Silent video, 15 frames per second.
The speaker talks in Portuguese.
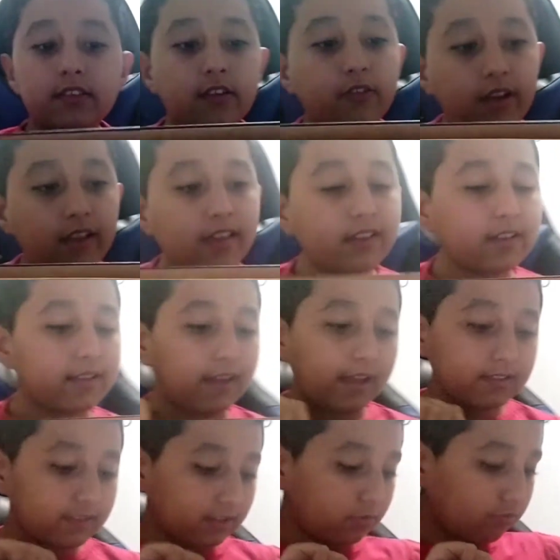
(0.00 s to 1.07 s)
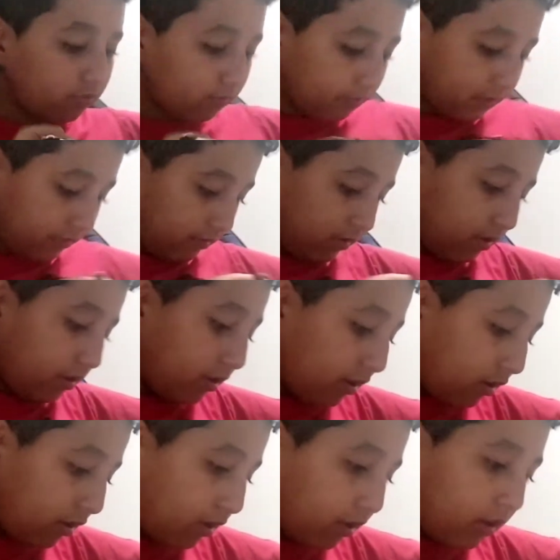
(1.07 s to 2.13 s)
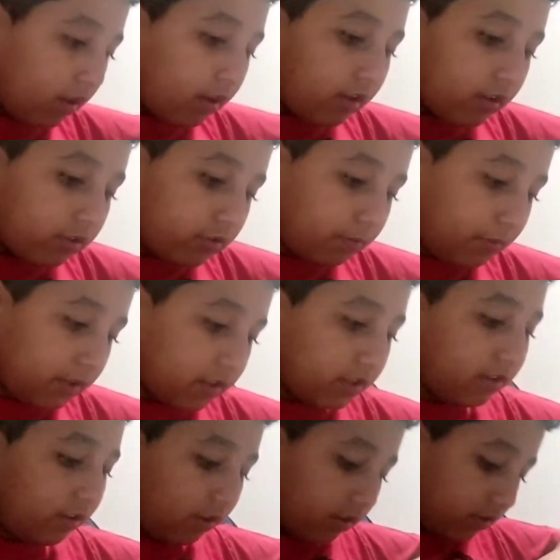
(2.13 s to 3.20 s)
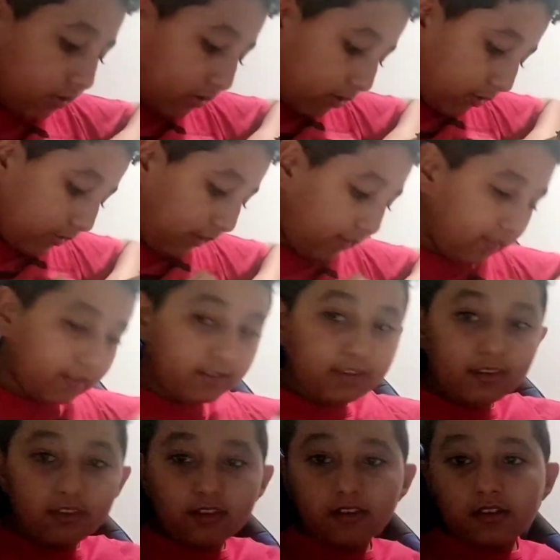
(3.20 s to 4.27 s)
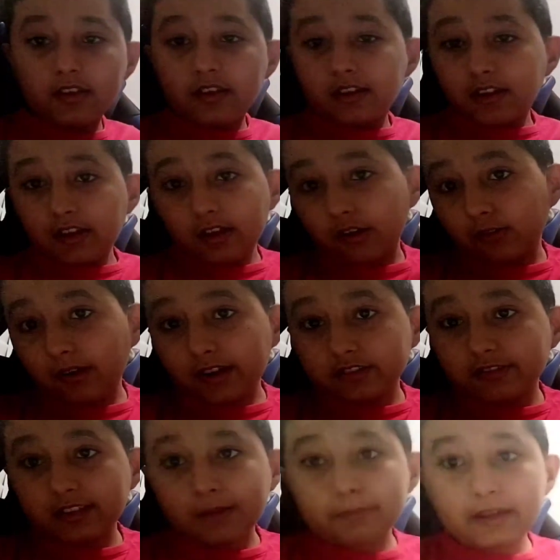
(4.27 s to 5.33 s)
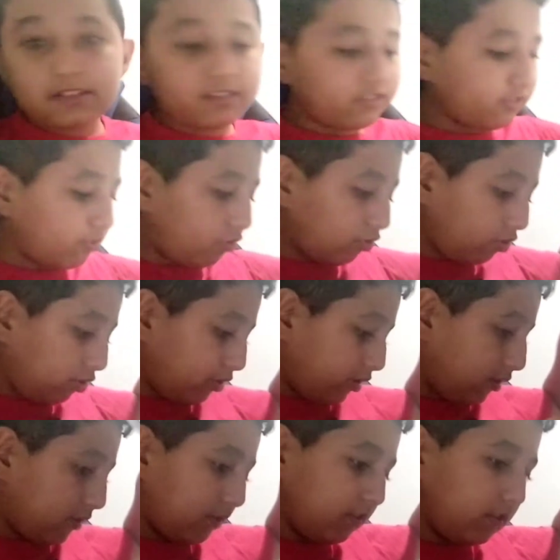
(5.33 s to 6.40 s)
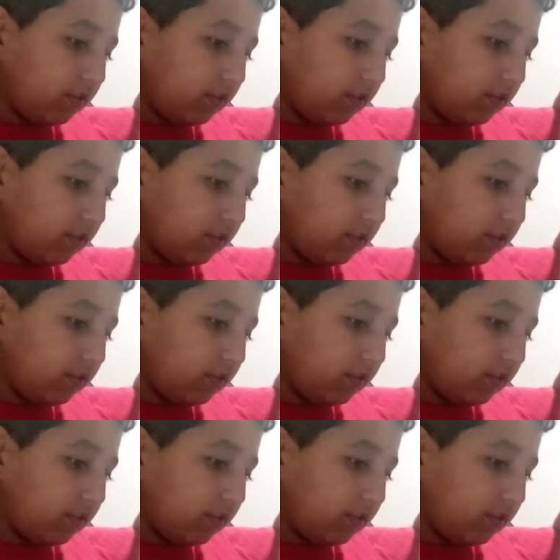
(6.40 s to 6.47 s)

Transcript: Então, aí em cada uma, tipo aqui, ó, nessa aqui, eu guardo tabela de cor.